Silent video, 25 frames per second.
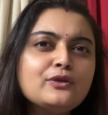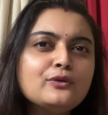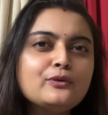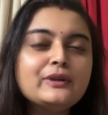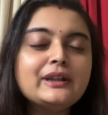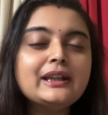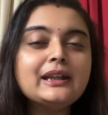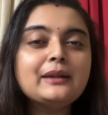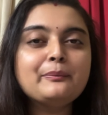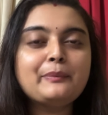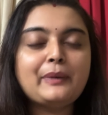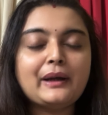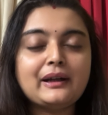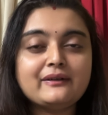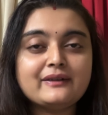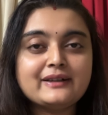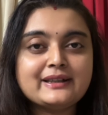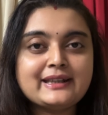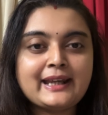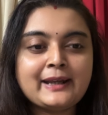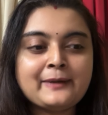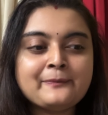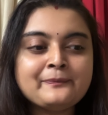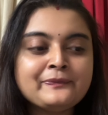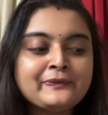ইউনিক পাওয়া
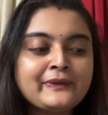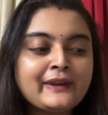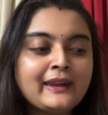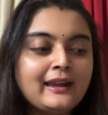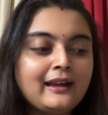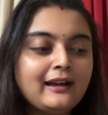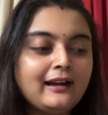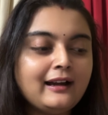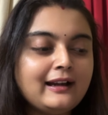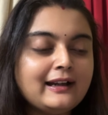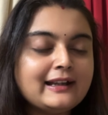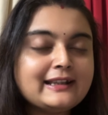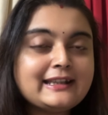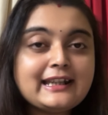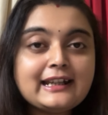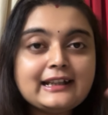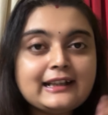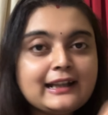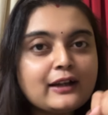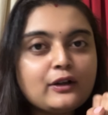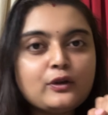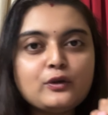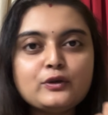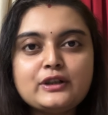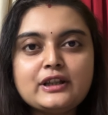যায়
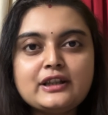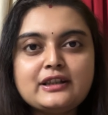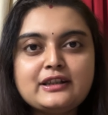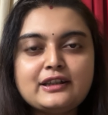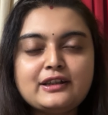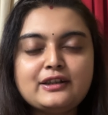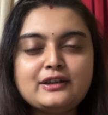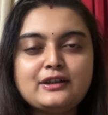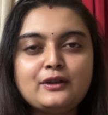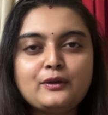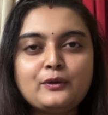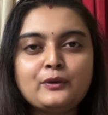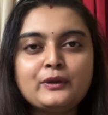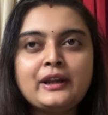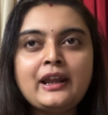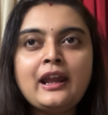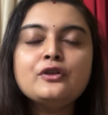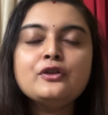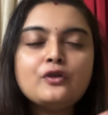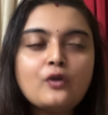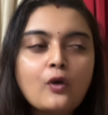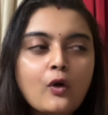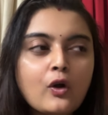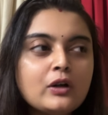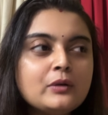সেটা খোঁজার চেষ্টা করি
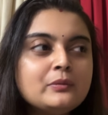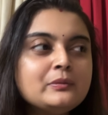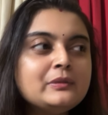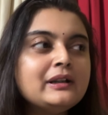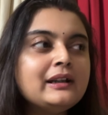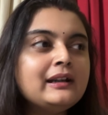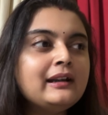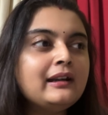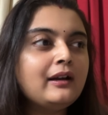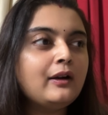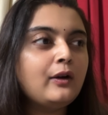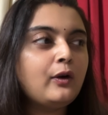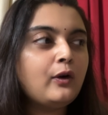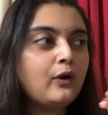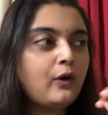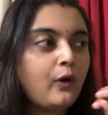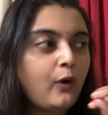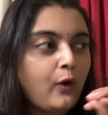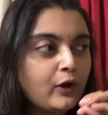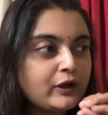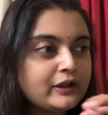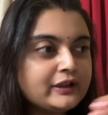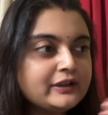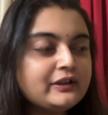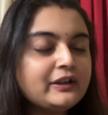নর্মাল
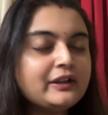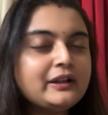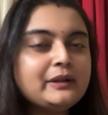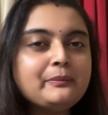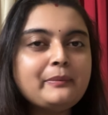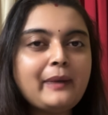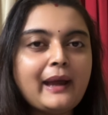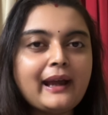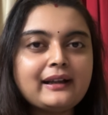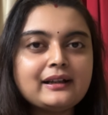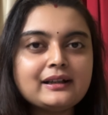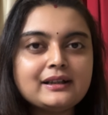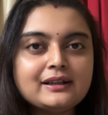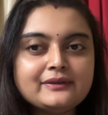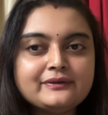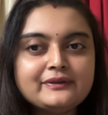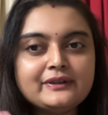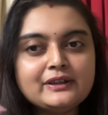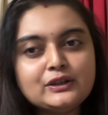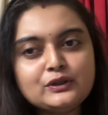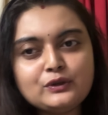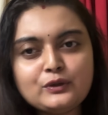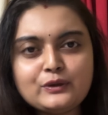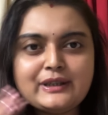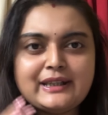অর্ডিনারি ব্যাক কভার
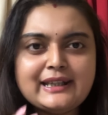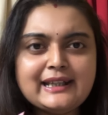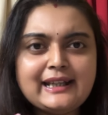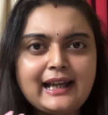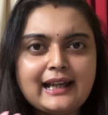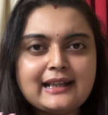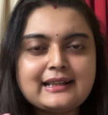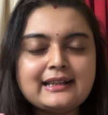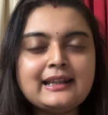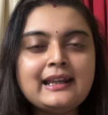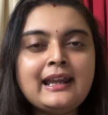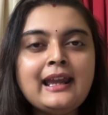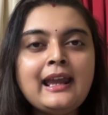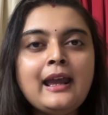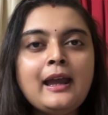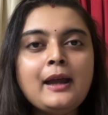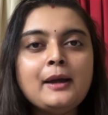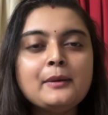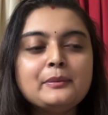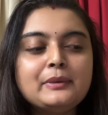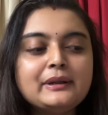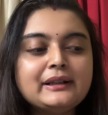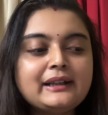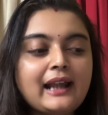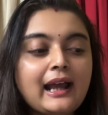তো ঠিক আছে
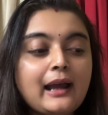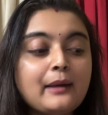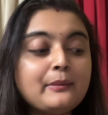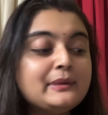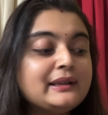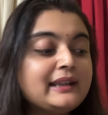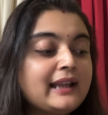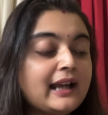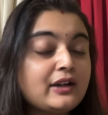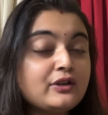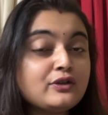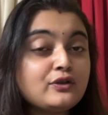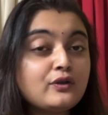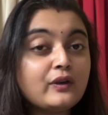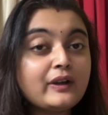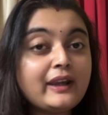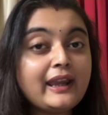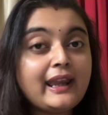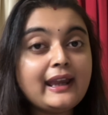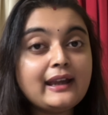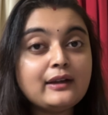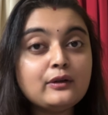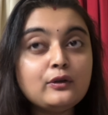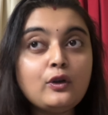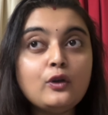বাট আমি তার সঙ্গে
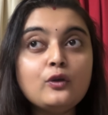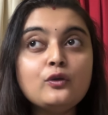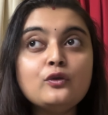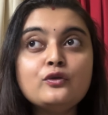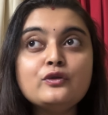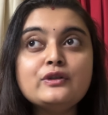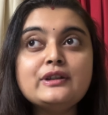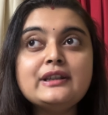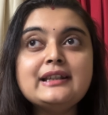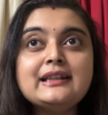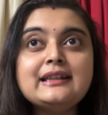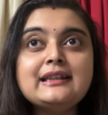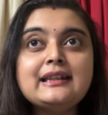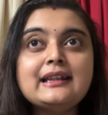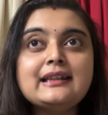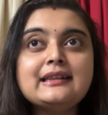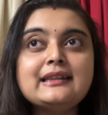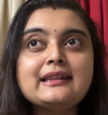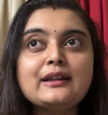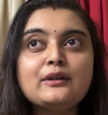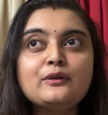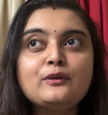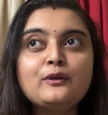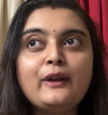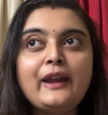এগুলোও খুঁজি যে
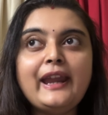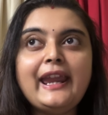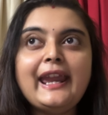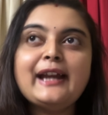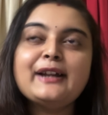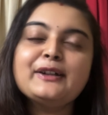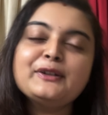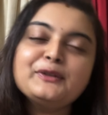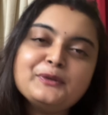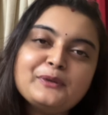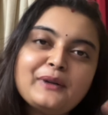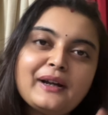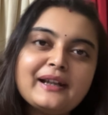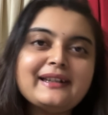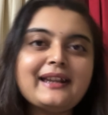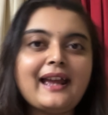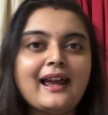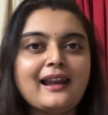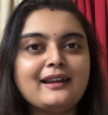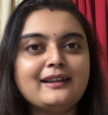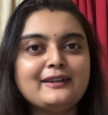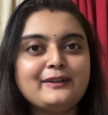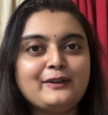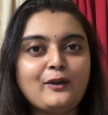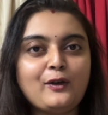যেগুলো একটুখানি
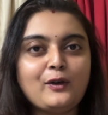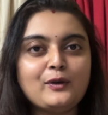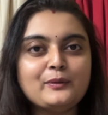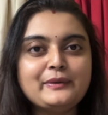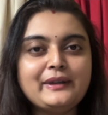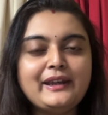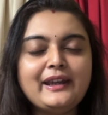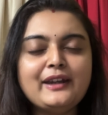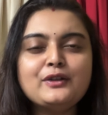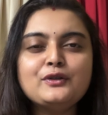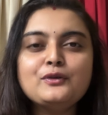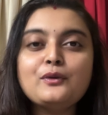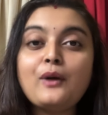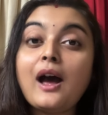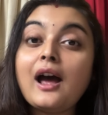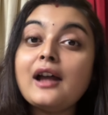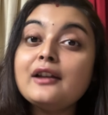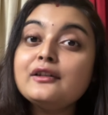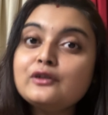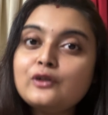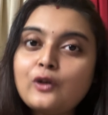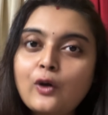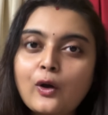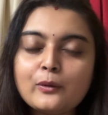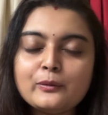আলাদা হবে একটু
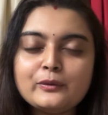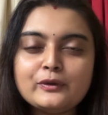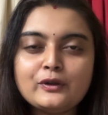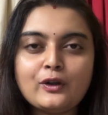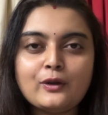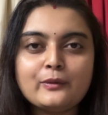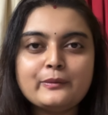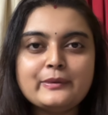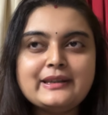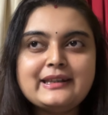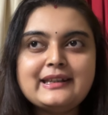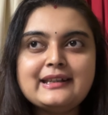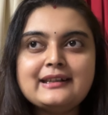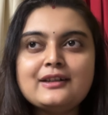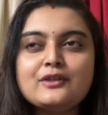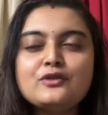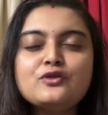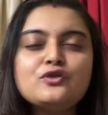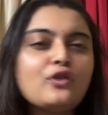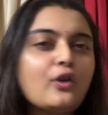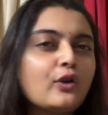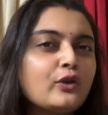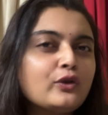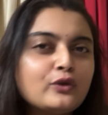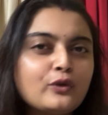আনকমন হবে যেটা
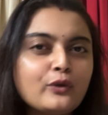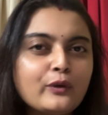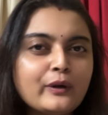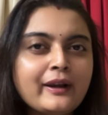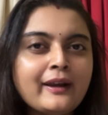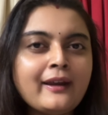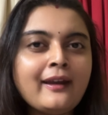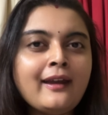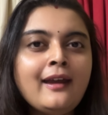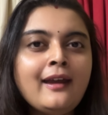চট করে